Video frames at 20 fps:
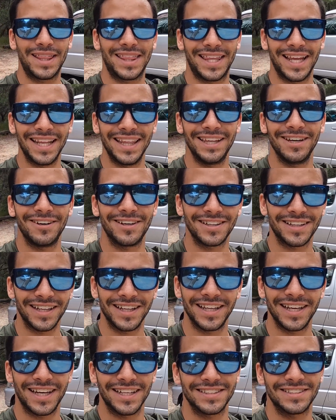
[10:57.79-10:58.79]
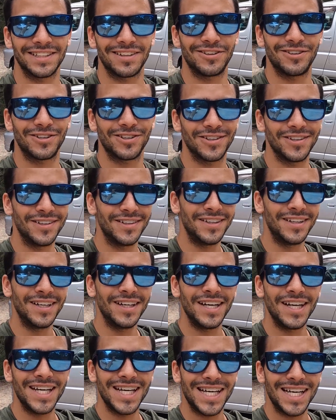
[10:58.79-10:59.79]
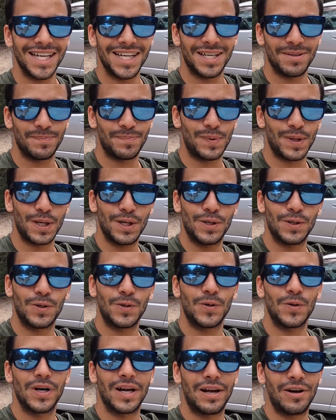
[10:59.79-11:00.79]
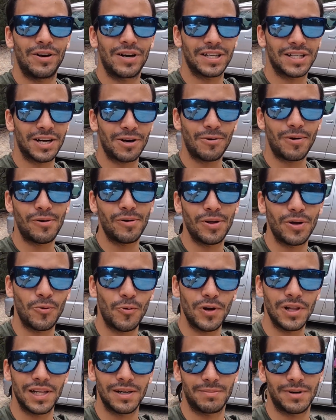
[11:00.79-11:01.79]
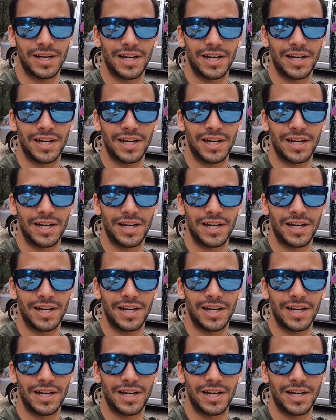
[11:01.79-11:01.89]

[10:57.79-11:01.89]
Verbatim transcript: bastante, bastante cansador. Pero nada, ahora ya nos vamos de vuelta